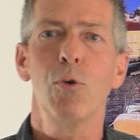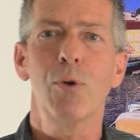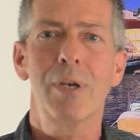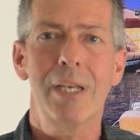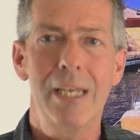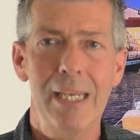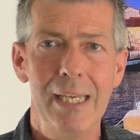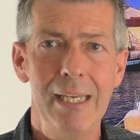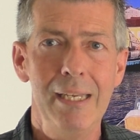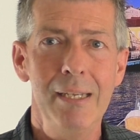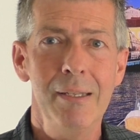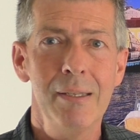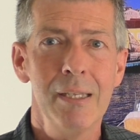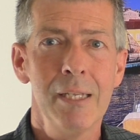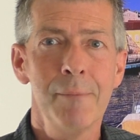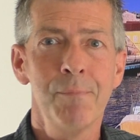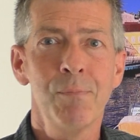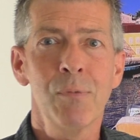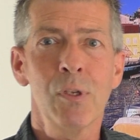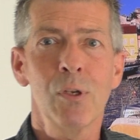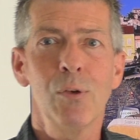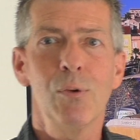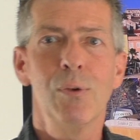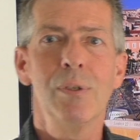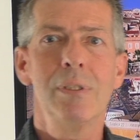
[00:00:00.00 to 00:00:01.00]
okay.
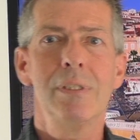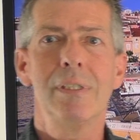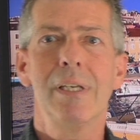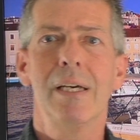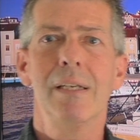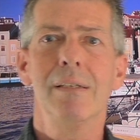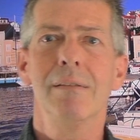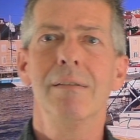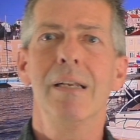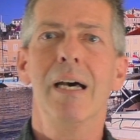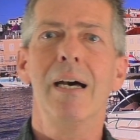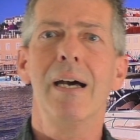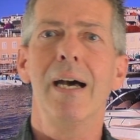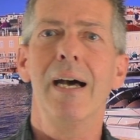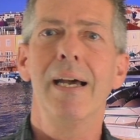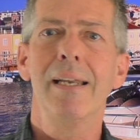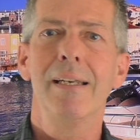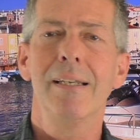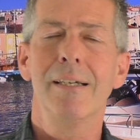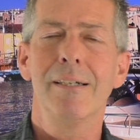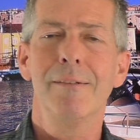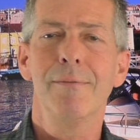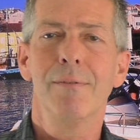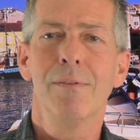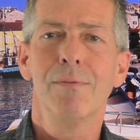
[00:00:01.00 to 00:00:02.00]
Und dann nach
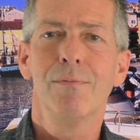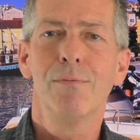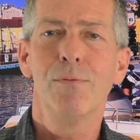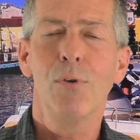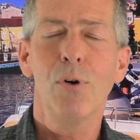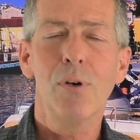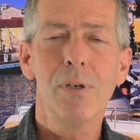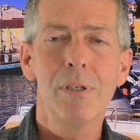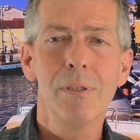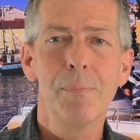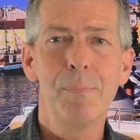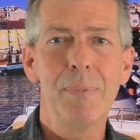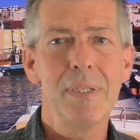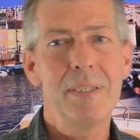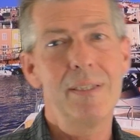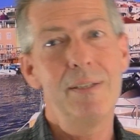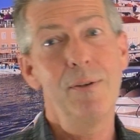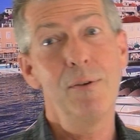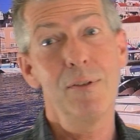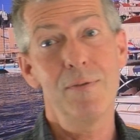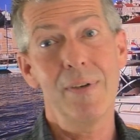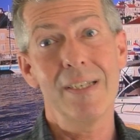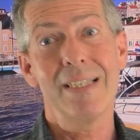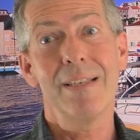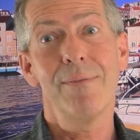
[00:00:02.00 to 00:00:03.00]
einer Woche
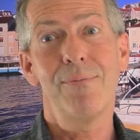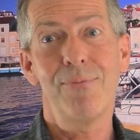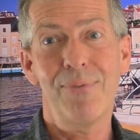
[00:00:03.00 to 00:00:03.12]
bzw.